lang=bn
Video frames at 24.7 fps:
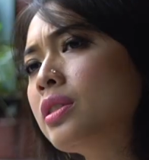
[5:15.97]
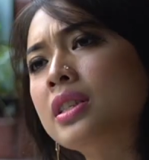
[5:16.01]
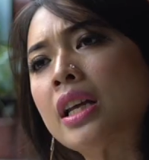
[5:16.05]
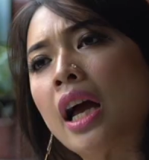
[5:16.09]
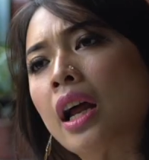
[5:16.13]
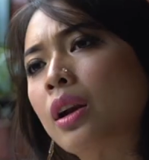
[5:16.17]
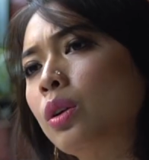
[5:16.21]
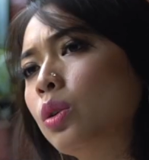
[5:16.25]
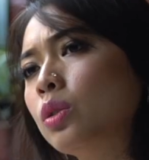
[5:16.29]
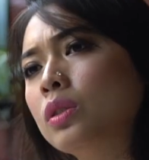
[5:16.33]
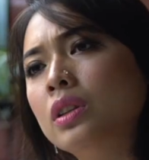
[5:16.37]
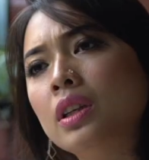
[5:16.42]

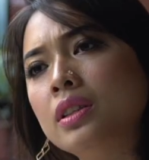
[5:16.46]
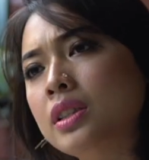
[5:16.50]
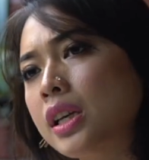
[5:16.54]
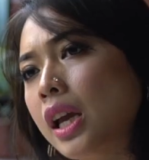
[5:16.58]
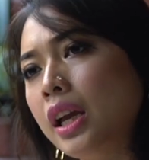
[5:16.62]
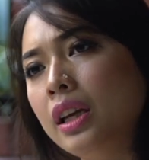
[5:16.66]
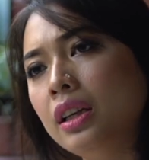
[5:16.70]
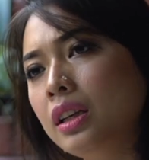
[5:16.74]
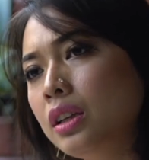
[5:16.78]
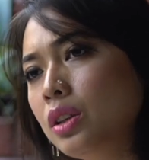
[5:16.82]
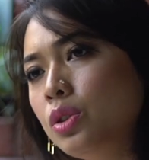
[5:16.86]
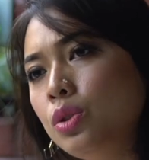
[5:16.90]
স্টার হতে
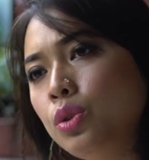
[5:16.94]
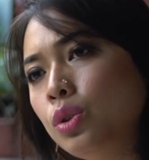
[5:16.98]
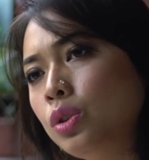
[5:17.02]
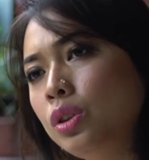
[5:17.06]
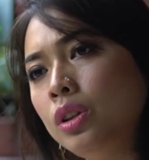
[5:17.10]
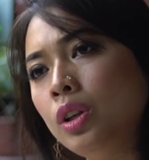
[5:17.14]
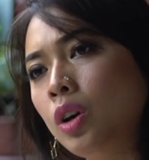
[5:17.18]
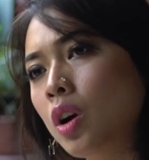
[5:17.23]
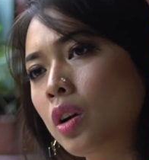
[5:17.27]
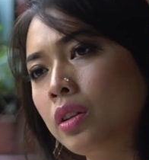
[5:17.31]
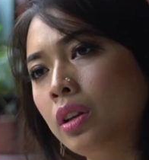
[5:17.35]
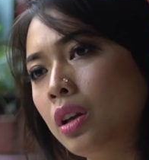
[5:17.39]
চাইনি
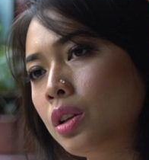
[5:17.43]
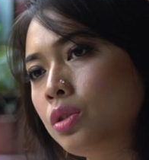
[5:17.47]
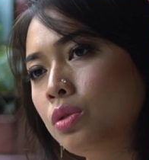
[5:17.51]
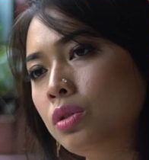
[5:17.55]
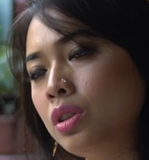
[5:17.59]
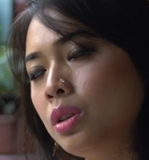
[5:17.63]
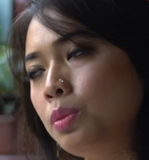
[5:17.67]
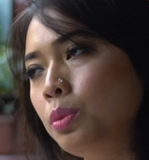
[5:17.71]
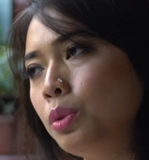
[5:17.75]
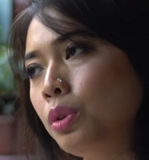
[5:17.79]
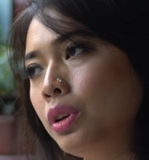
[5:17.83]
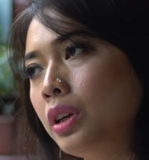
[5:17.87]
সত্যি কথা
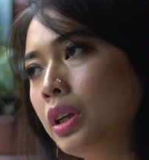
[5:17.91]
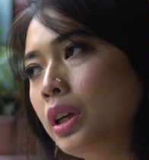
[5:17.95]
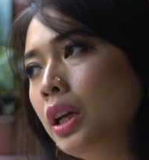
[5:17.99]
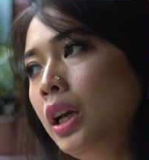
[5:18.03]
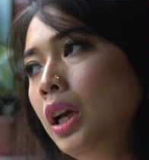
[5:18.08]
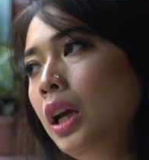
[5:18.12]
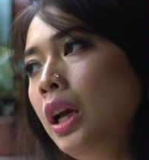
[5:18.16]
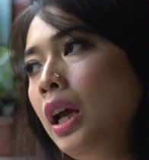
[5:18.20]
যদি বলি